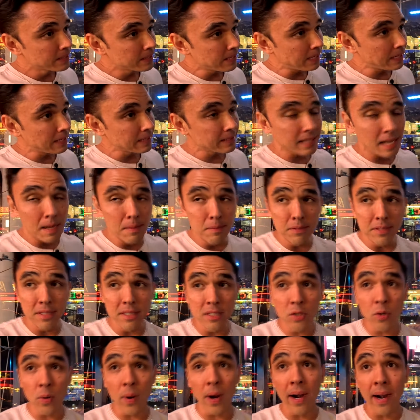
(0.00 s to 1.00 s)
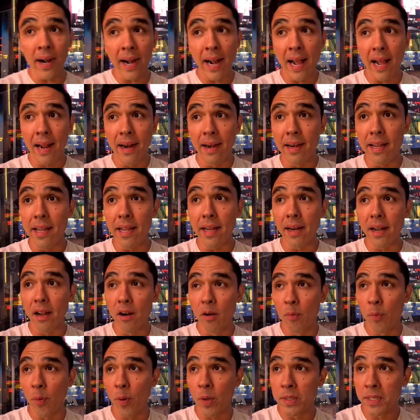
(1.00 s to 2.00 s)
a Times Square é ali, né?
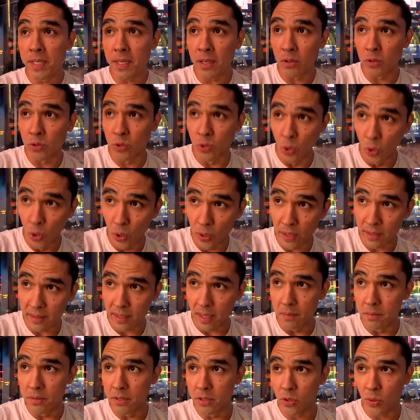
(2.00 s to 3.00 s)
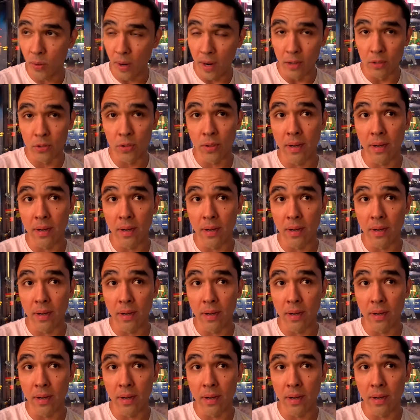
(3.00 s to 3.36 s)
Não posso dizer que eu tô na Times Square,